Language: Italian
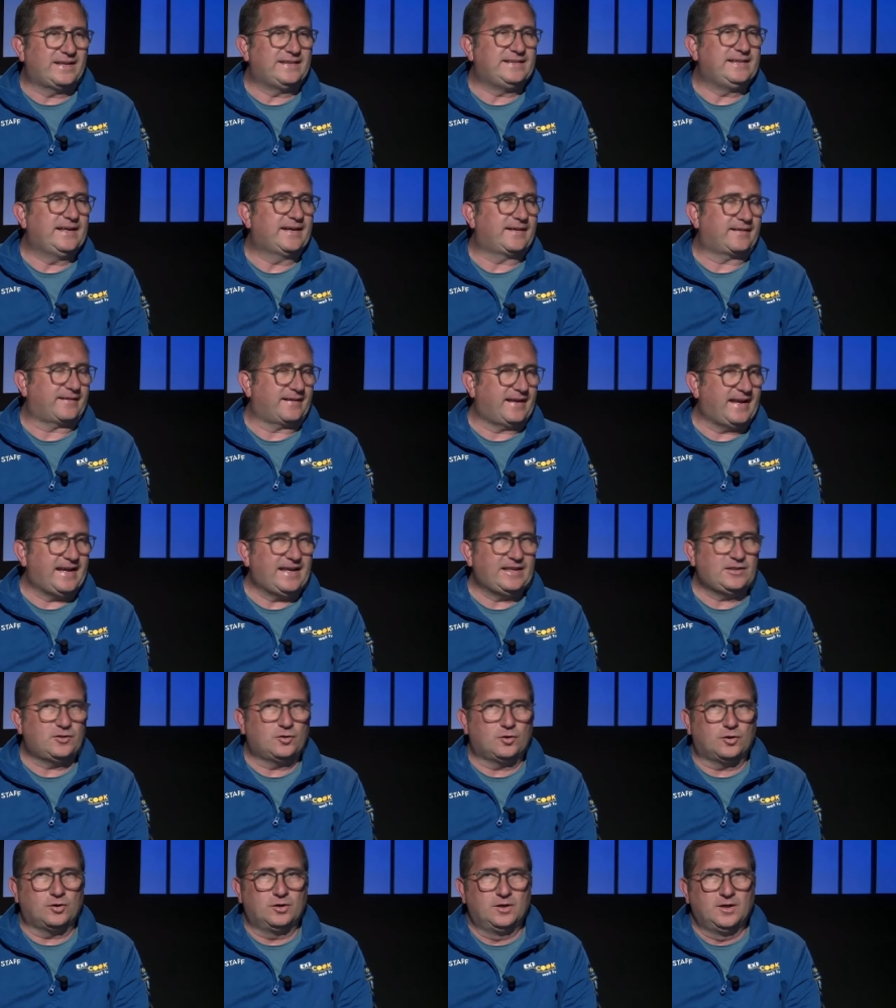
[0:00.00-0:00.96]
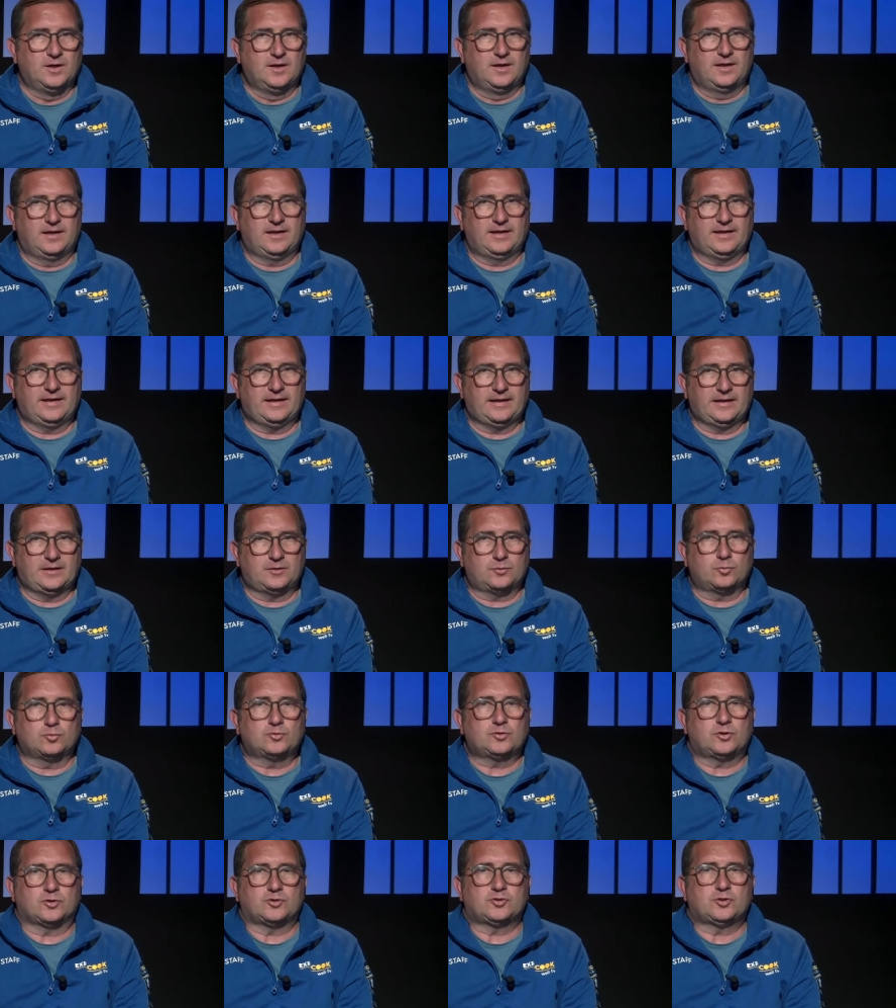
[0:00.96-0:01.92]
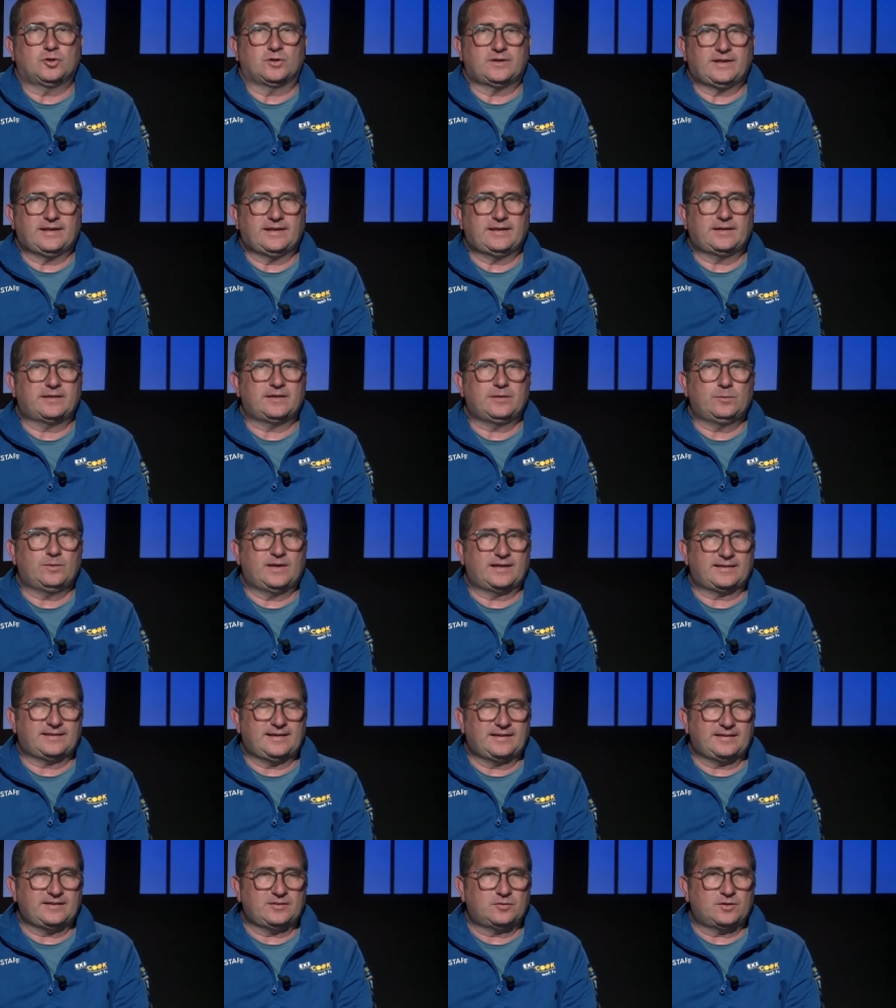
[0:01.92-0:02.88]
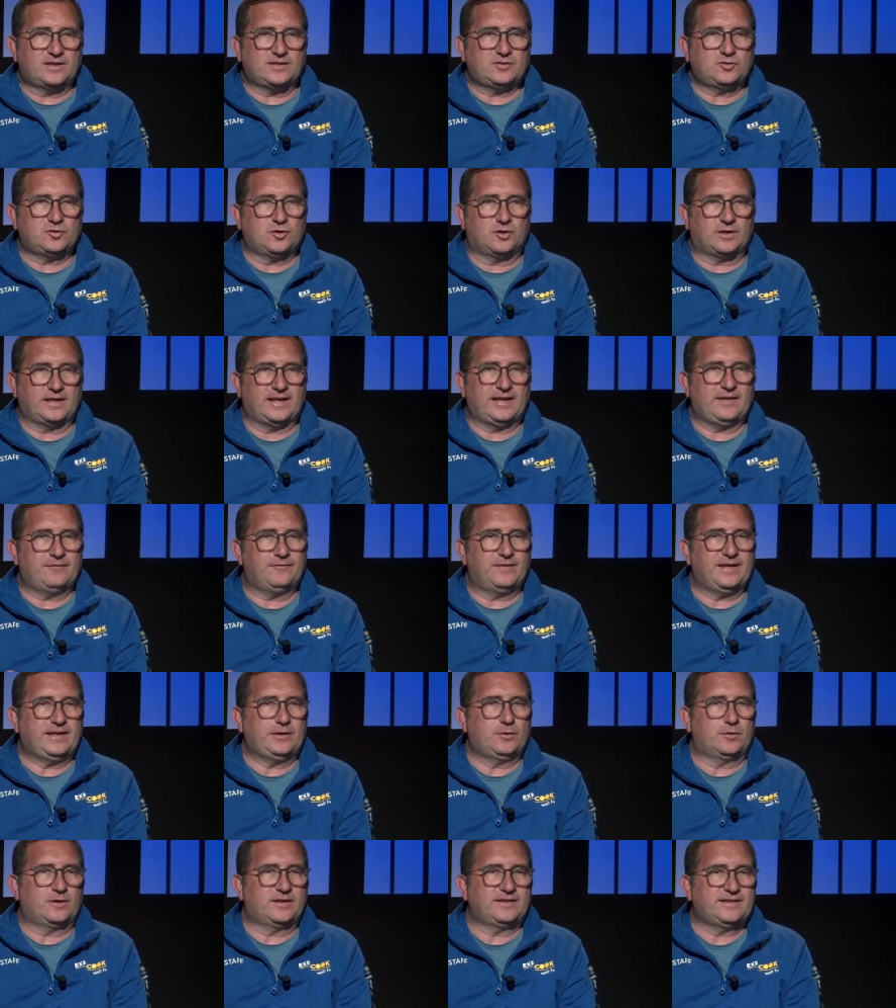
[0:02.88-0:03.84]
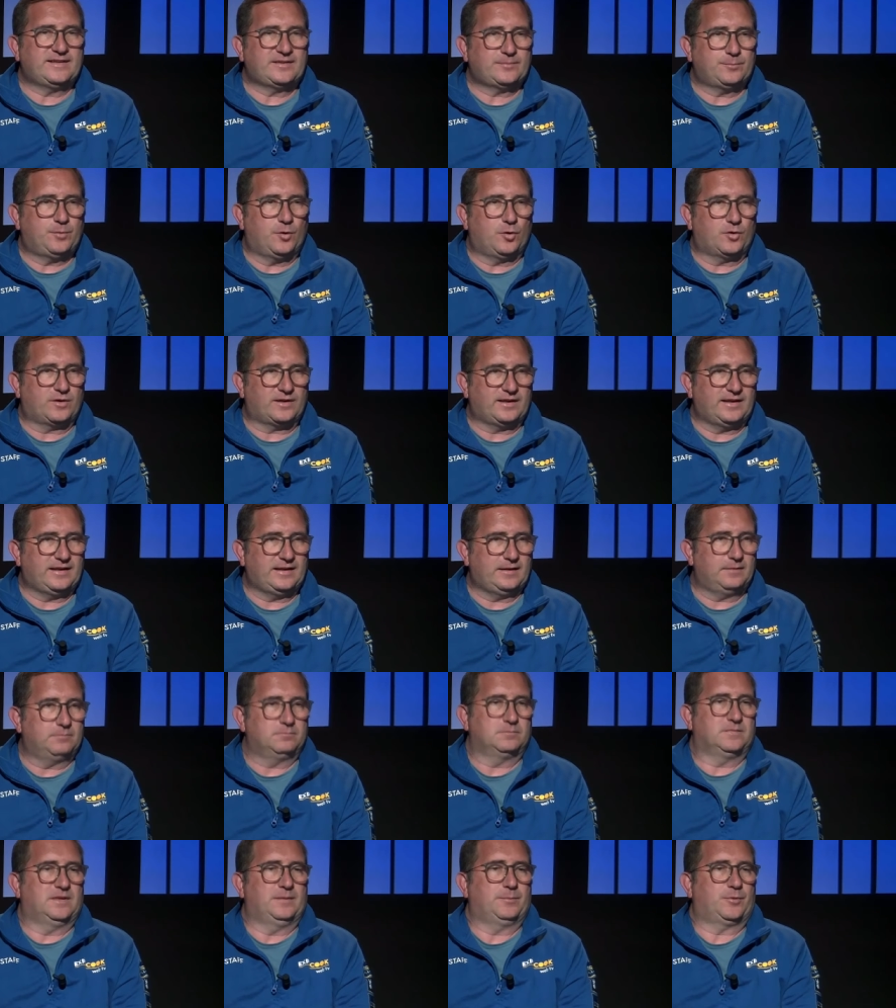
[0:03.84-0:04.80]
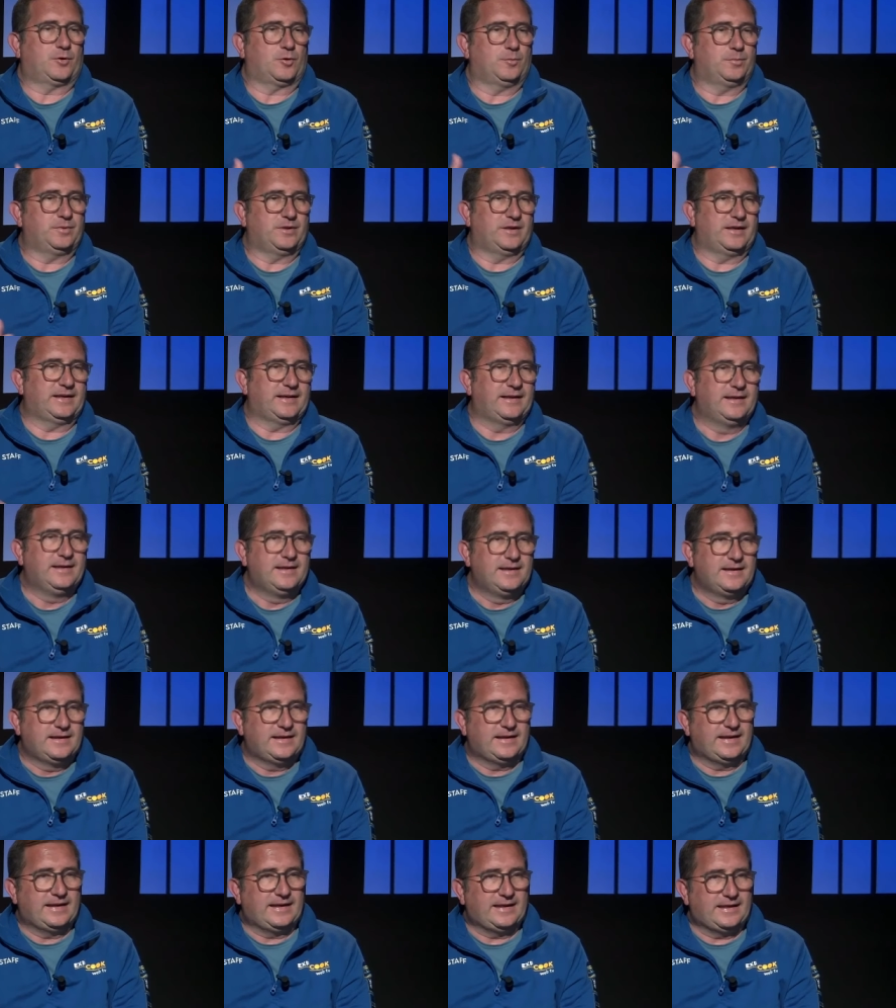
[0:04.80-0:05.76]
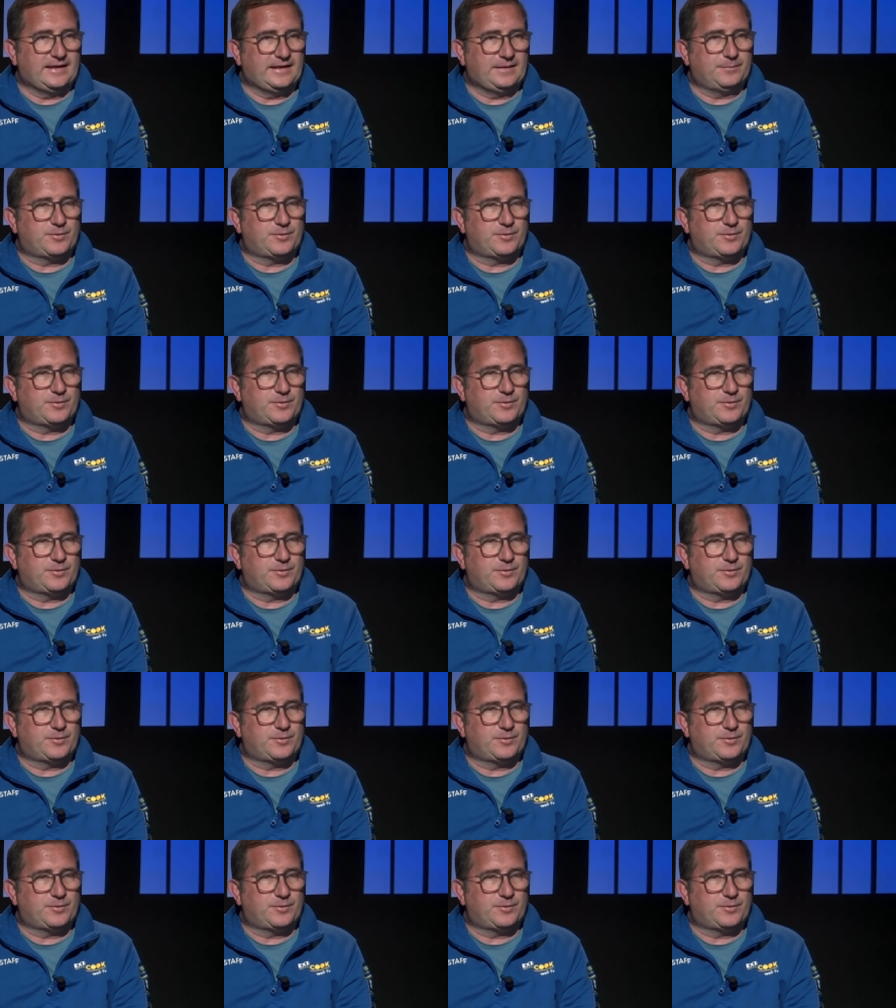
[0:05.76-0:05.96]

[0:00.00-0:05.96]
di arredo, eh, tutto ciò che riguarda la ristorazione vengono ad esporre le proprie eh,